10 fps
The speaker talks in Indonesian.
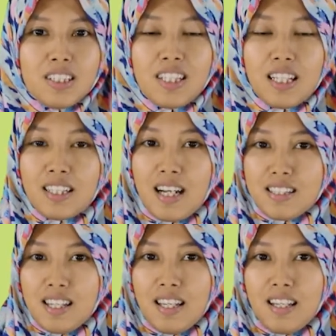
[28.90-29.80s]
tidak
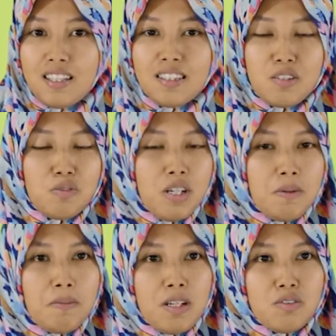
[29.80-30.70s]
terasa ya, kita sudah
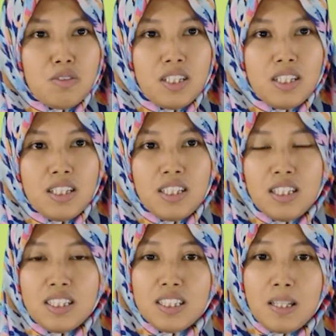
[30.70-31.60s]

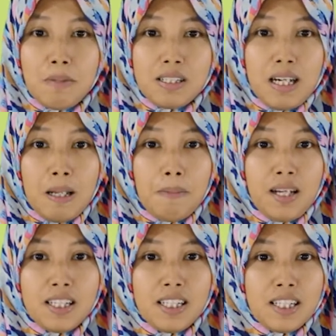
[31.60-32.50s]
memasuki di tema
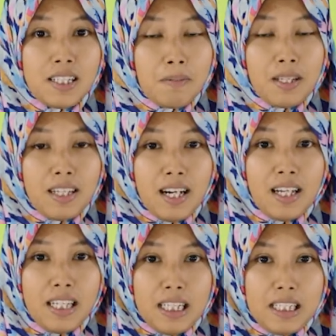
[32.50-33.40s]
8, ini tema
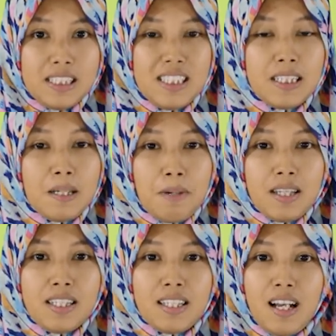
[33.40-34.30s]
terakhir, di
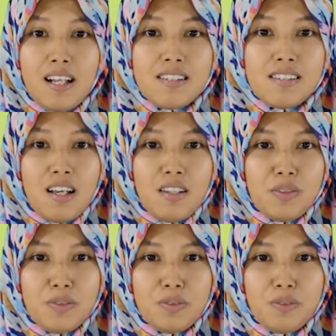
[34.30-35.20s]
tematik kelas
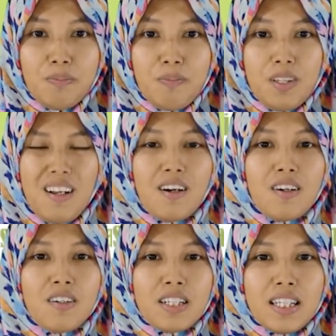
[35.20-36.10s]
1.
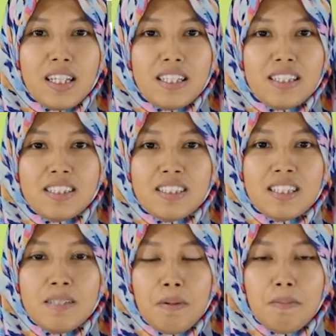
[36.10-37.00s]
Oke,
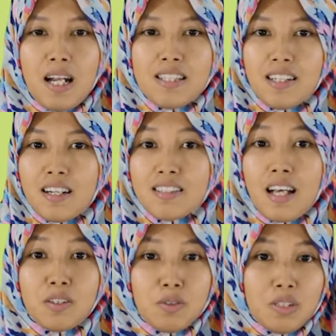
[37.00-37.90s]
di pembelajaran
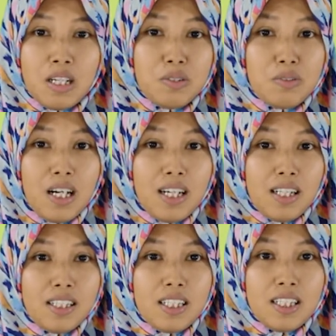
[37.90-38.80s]
1 dan 2
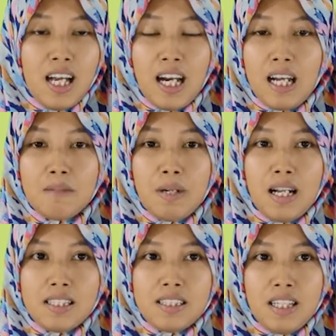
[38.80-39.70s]
nanti kita akan
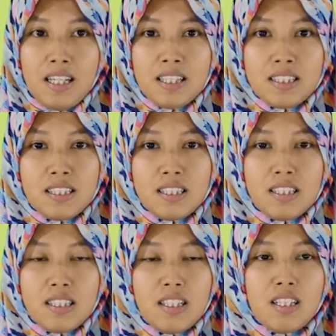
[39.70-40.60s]
belajar
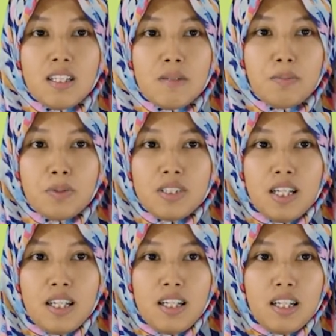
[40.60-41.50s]

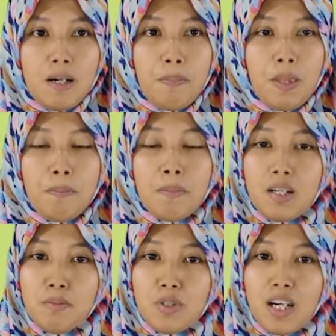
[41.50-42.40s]
seputar
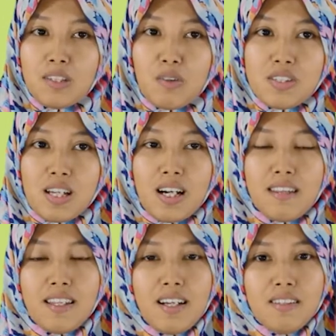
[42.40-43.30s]
menemukan
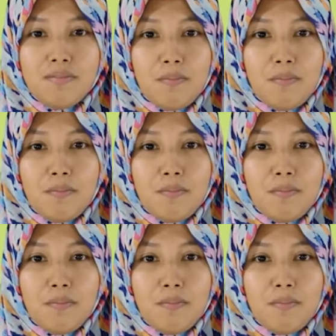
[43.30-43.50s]
kosakata,